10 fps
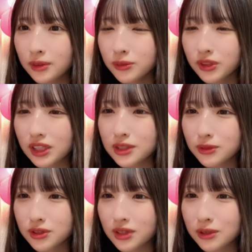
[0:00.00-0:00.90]
もう立ち
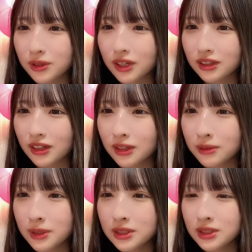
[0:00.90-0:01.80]
も座りも買ってあり
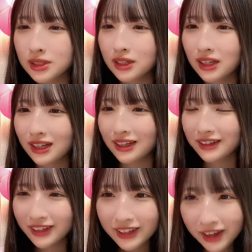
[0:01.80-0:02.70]
ます
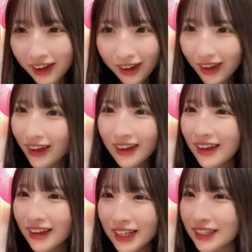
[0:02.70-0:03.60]

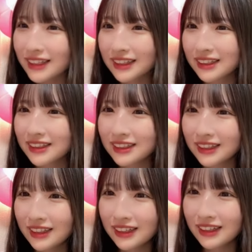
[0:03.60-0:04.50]
イエーイ
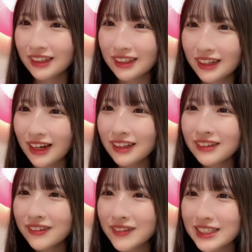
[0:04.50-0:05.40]

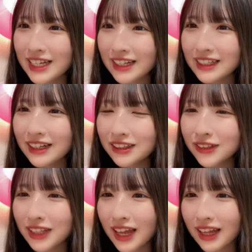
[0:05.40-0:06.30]
ハートめっちゃありがと
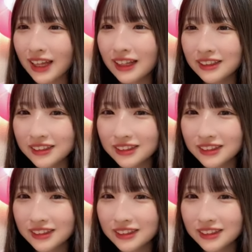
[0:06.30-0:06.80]
ね